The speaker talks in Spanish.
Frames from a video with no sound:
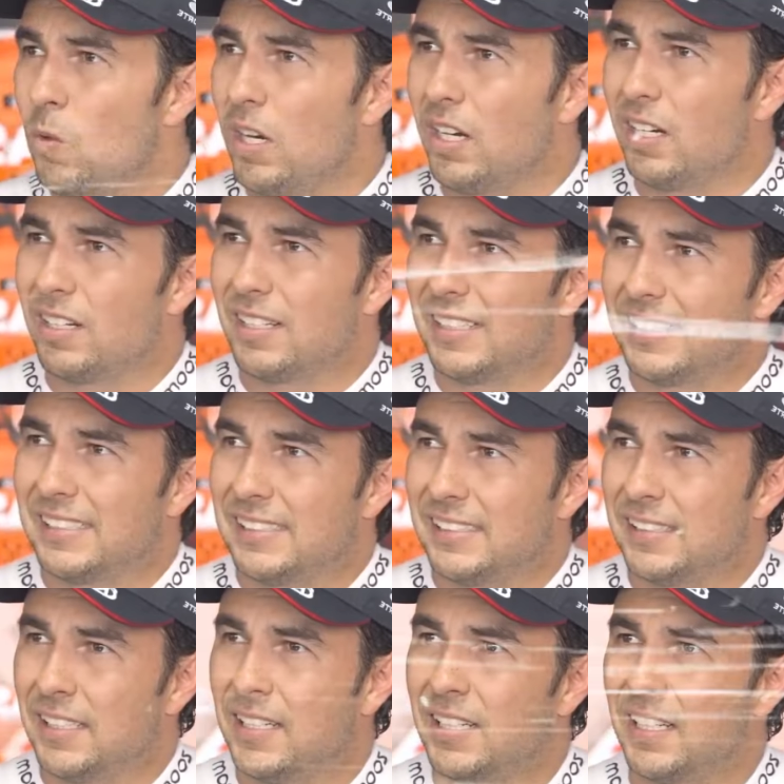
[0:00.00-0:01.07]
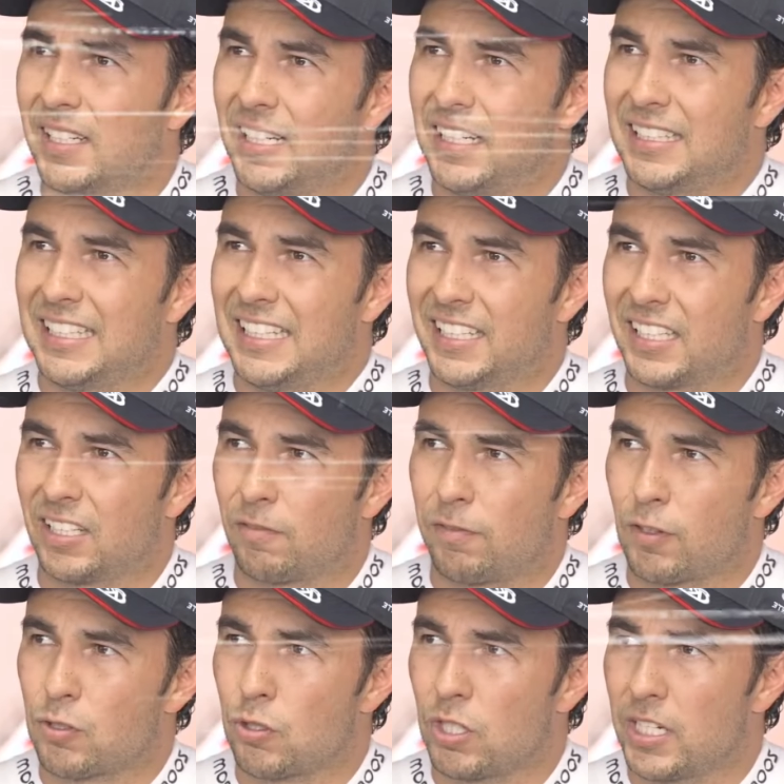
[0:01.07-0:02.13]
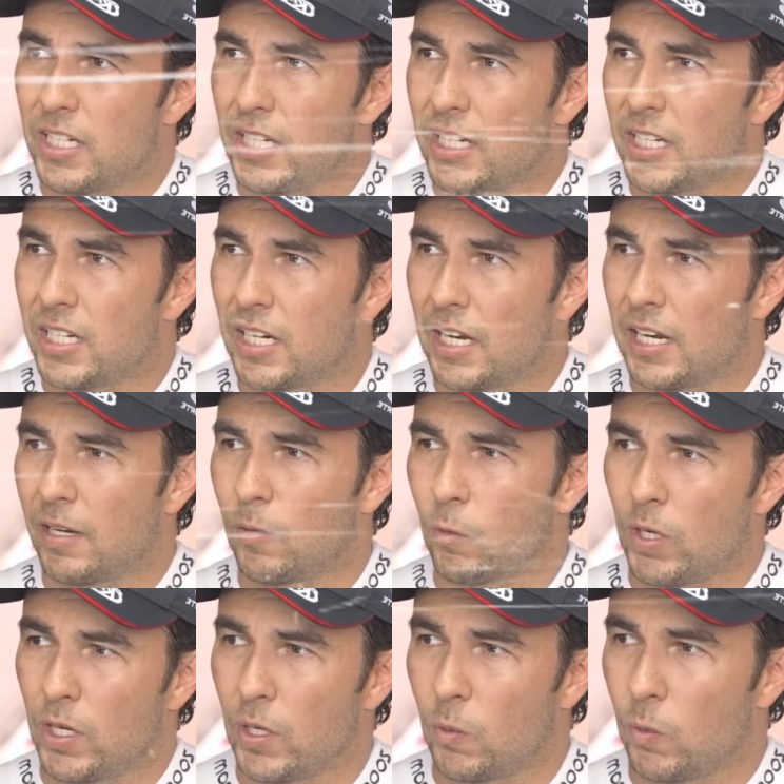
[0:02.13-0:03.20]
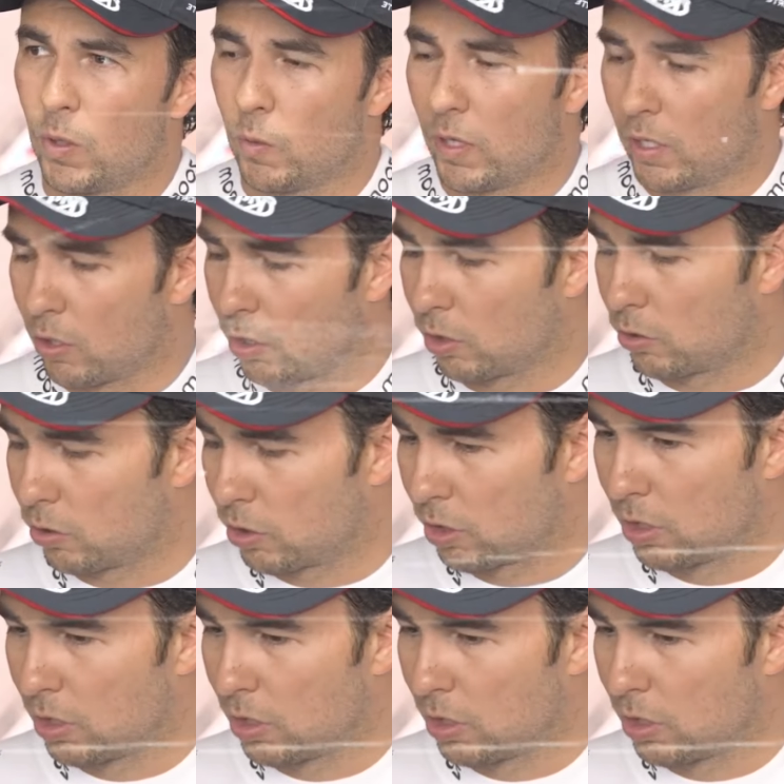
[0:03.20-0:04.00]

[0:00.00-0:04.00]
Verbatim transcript: Well, uh, it did. Unfortunately, uh, we were not...